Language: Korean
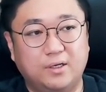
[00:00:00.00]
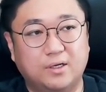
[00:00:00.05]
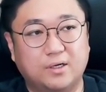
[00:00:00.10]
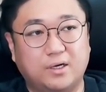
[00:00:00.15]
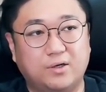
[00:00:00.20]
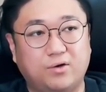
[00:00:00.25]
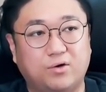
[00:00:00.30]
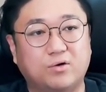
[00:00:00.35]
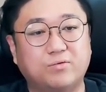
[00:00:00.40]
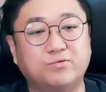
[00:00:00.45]

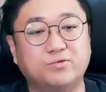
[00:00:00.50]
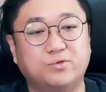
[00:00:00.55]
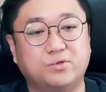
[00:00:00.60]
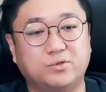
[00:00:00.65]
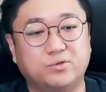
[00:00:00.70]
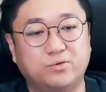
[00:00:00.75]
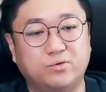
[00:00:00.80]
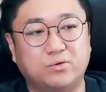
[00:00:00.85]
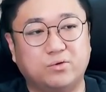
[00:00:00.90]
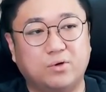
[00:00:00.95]
그러니까
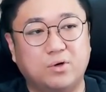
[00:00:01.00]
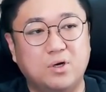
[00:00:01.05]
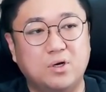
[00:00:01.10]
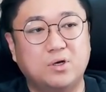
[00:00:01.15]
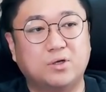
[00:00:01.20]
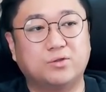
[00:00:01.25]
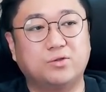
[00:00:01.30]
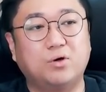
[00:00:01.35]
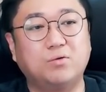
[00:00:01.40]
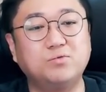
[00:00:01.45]
여러분들도
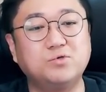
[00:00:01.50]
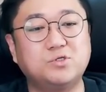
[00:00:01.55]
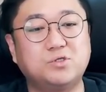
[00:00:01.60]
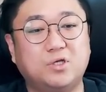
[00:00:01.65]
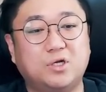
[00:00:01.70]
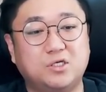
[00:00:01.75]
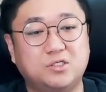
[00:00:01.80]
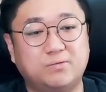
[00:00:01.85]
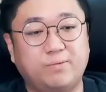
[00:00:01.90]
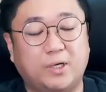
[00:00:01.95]
너무
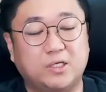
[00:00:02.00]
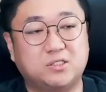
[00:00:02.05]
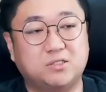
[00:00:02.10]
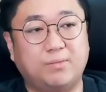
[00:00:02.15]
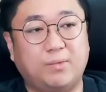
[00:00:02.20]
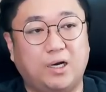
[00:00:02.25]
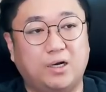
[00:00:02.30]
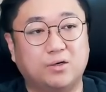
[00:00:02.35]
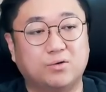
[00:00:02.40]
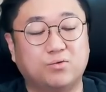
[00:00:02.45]
스트레스
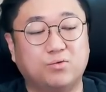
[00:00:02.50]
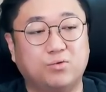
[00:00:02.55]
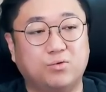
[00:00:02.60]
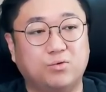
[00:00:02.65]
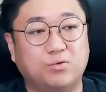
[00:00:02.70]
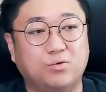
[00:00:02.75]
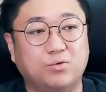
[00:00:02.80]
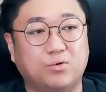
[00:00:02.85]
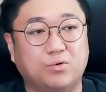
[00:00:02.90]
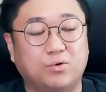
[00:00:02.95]
받지
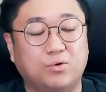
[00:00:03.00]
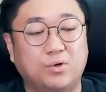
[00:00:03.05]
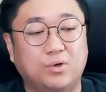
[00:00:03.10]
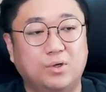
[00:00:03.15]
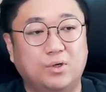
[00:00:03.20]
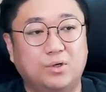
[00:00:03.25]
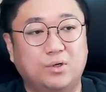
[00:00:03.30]
말고